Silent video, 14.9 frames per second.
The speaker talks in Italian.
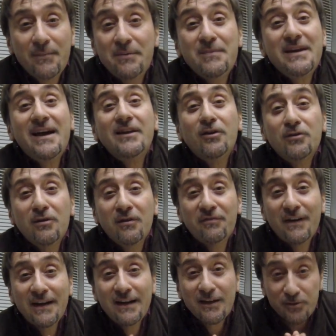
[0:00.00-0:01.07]
Mica io devo
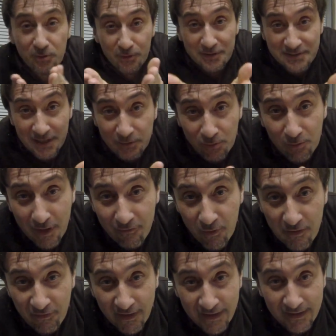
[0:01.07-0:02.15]
fare l'attore, sei tu che vuoi
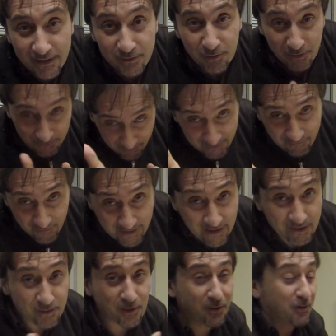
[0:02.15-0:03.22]
fare l'attore, fai, fai
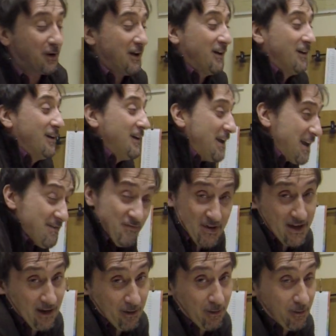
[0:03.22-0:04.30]
l'attore.
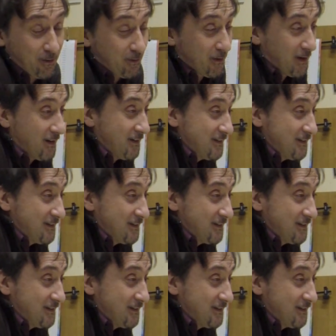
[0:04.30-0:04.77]
Invialo allora.